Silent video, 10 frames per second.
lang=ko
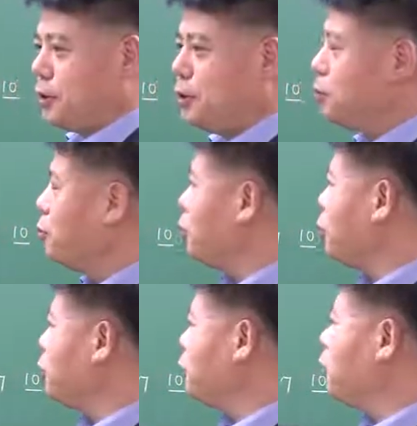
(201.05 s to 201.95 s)
이진법.
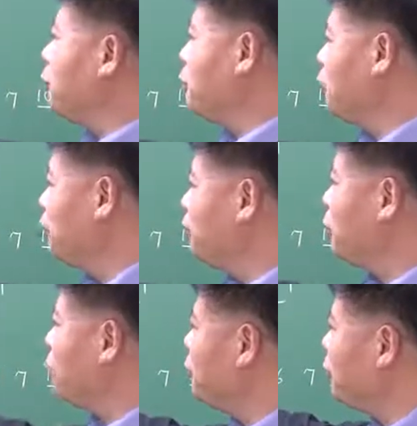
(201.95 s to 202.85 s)
이진법은
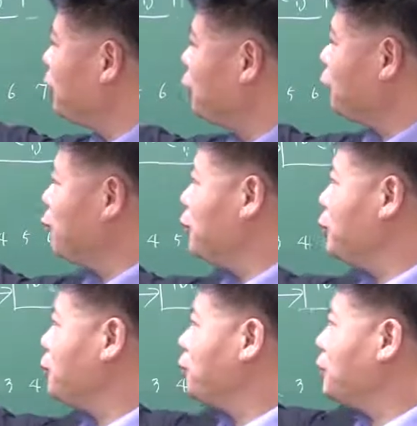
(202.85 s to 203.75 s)
여러분들 뭐 너무
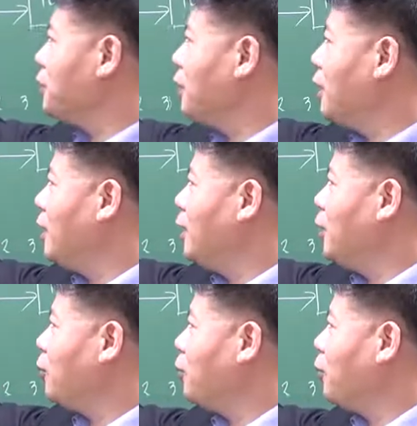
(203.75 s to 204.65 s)
쉬운 거니까
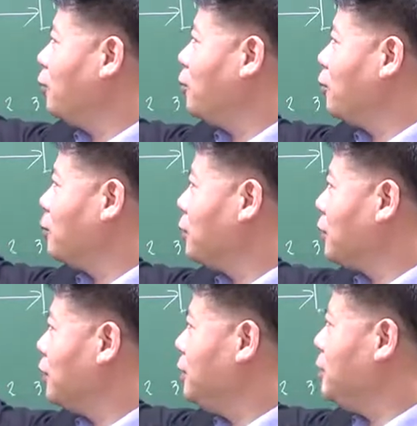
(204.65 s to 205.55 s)
0,
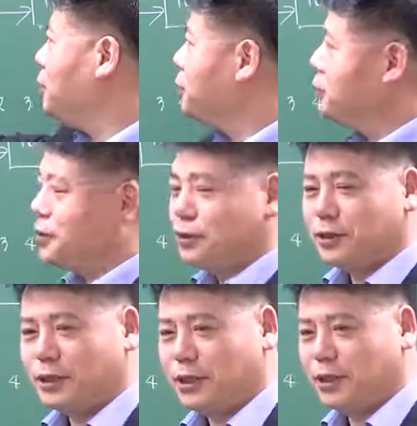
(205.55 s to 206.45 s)
1 이거 쓰는
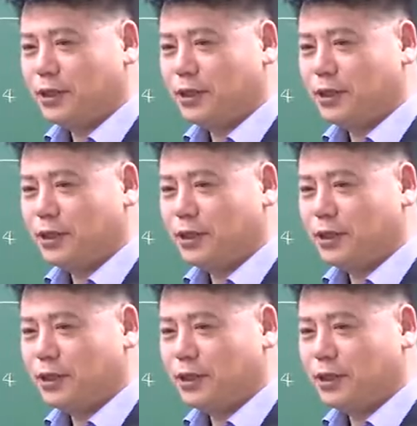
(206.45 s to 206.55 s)
거지?